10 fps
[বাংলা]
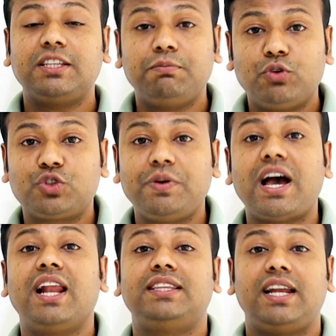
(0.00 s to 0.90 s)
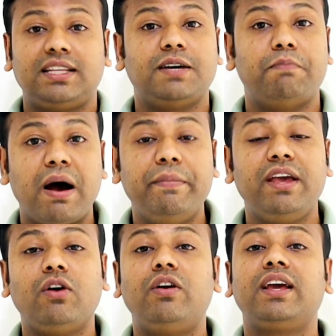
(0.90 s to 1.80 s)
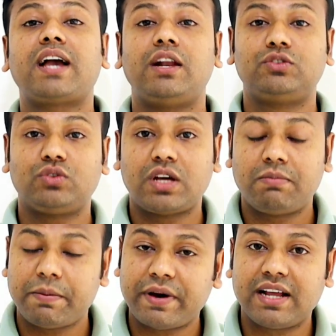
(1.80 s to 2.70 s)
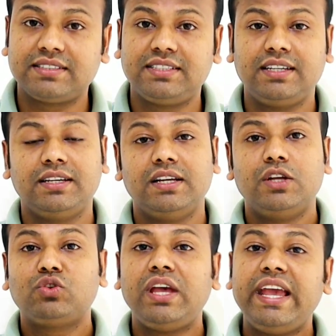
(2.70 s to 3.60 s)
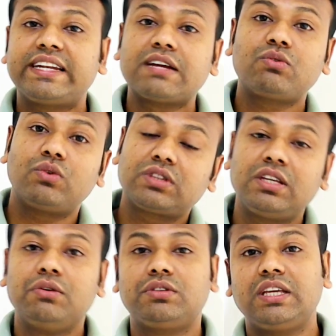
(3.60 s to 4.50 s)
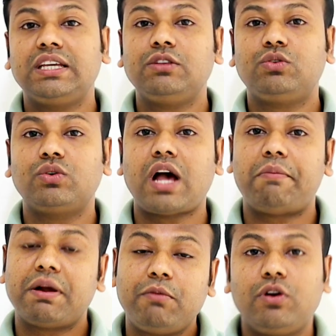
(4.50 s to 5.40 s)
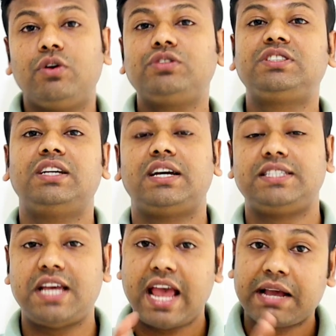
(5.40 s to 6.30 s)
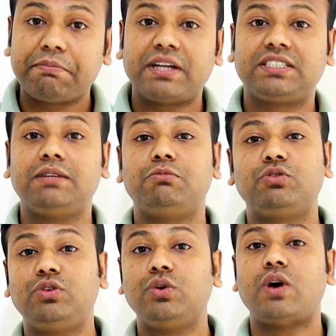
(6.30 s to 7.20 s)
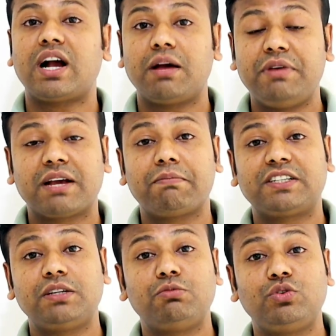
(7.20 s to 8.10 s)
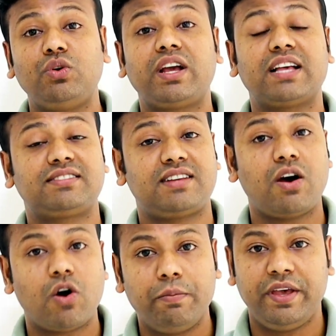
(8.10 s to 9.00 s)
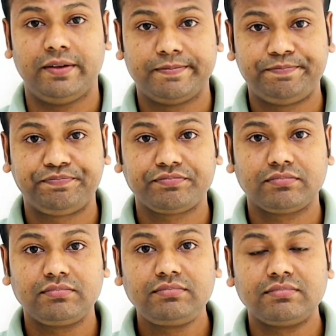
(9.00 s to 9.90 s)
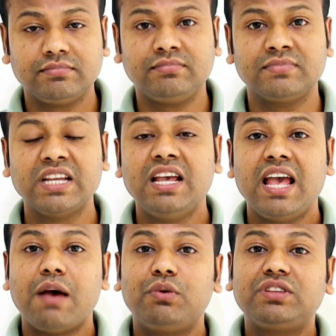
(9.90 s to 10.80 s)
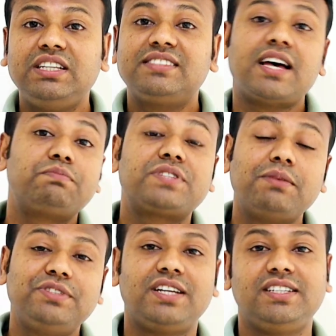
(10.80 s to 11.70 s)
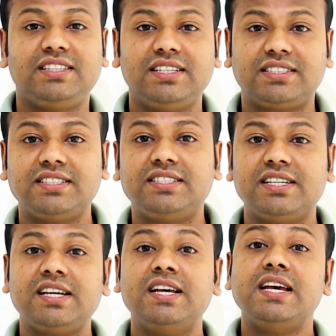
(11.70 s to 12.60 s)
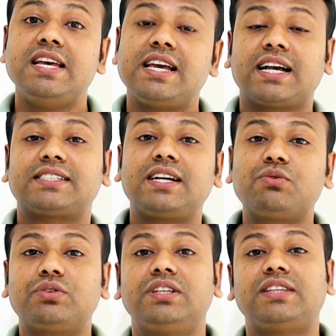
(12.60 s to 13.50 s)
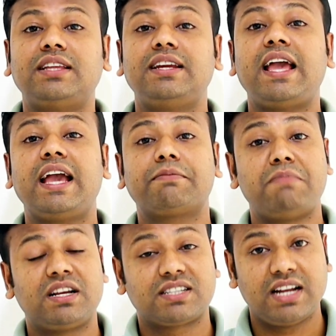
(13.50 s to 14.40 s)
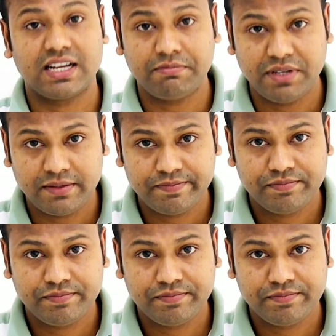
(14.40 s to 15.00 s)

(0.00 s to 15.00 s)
সাথে বসবে আলাদা আলাদাভাবে অনেক আলোচনার ব্যাপার আছে তো এটা করতে করতে কিন্তু আমার মনে হচ্ছে না যে এক মাসের মধ্যেও আগামী এক মাসের মধ্যেও এই কাজটা হবে হুম এবং তিনি সাফ সাফ জানিয়ে দিয়েছেন যে এই কাজটা করতে তাদের এক মাস লাগবে